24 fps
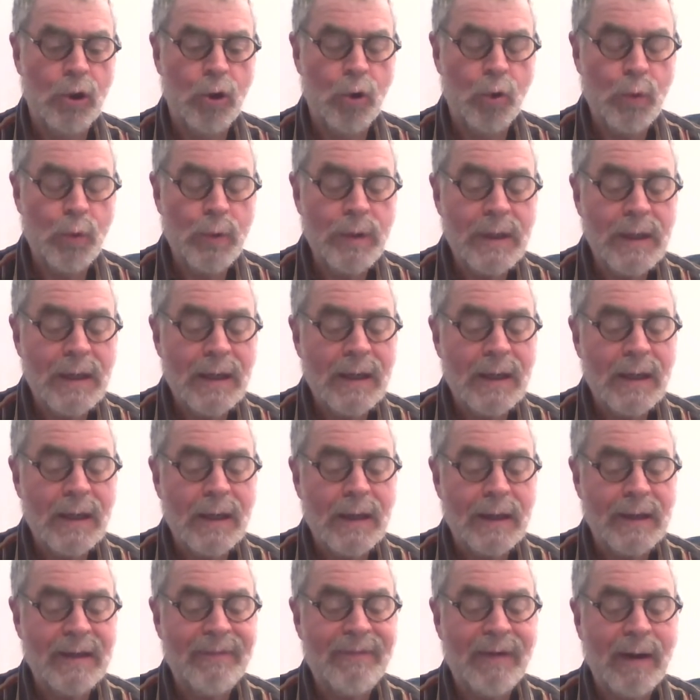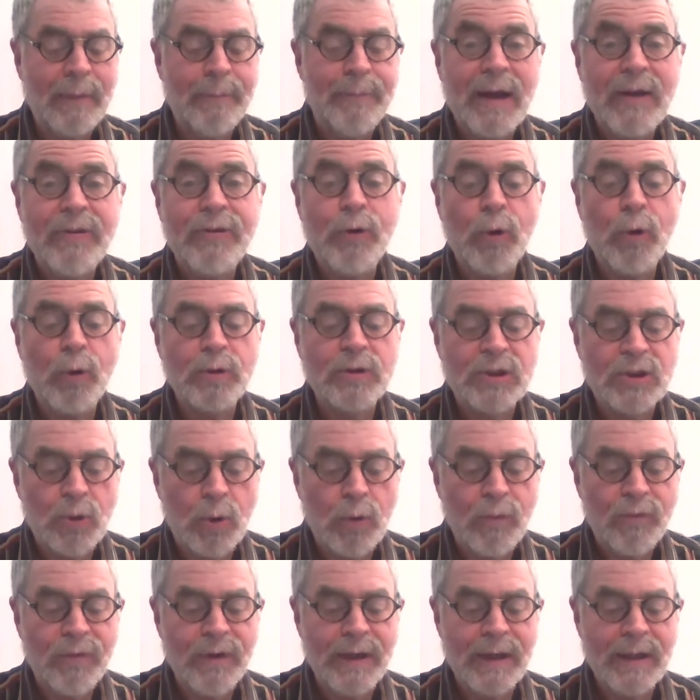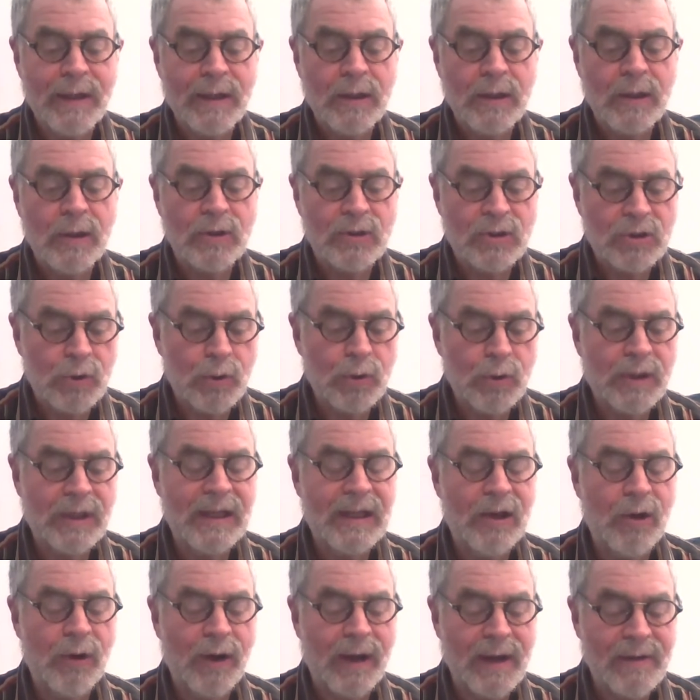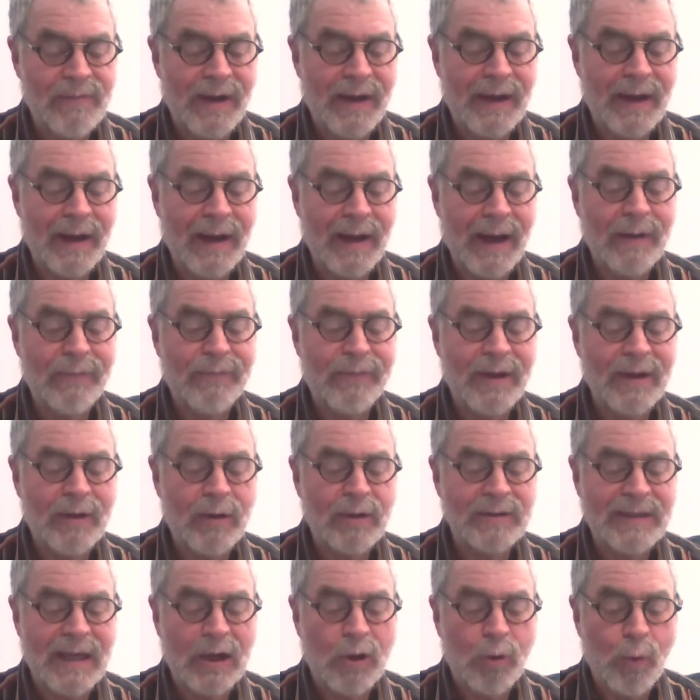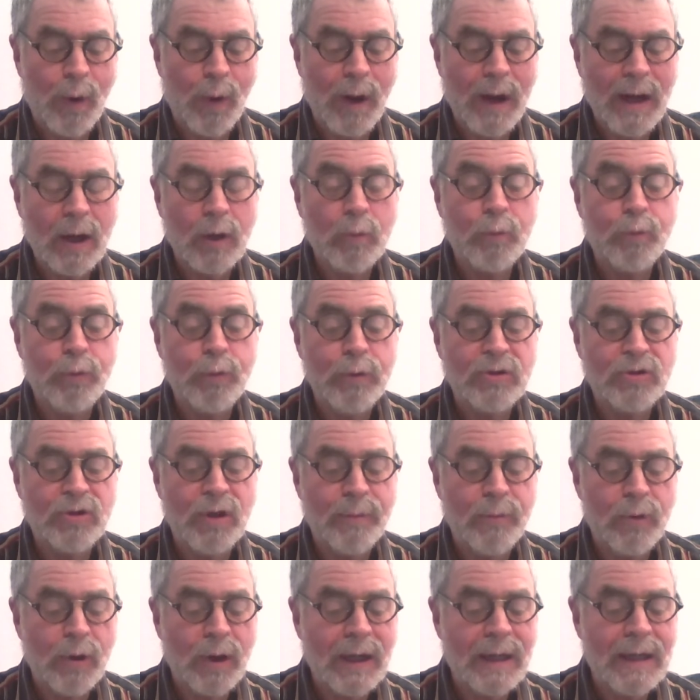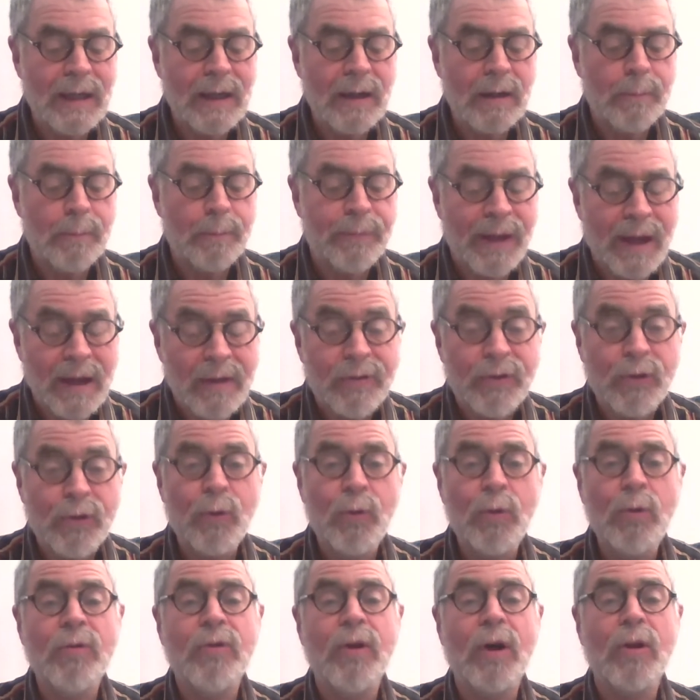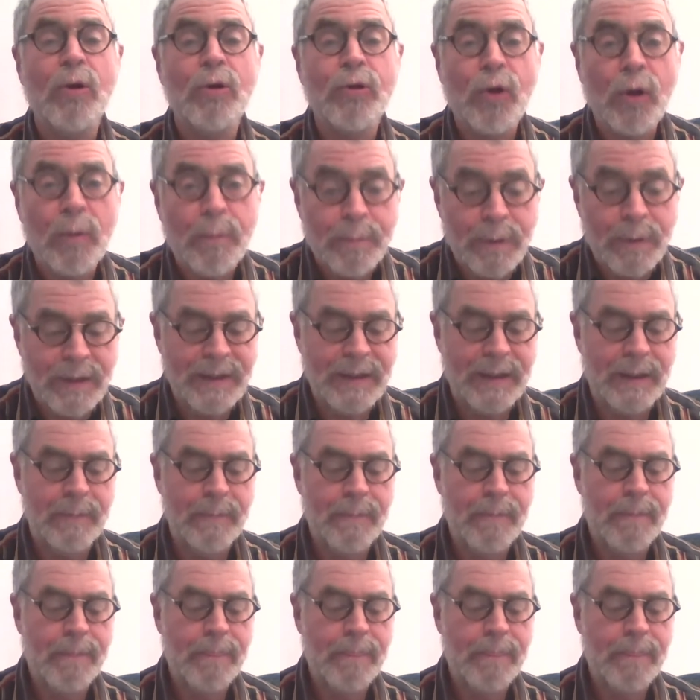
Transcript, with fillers: Oui, il va bientôt sauver ceux qui le révèrent, afin que sa gloire puisse demeurer bientôt dans notre pays.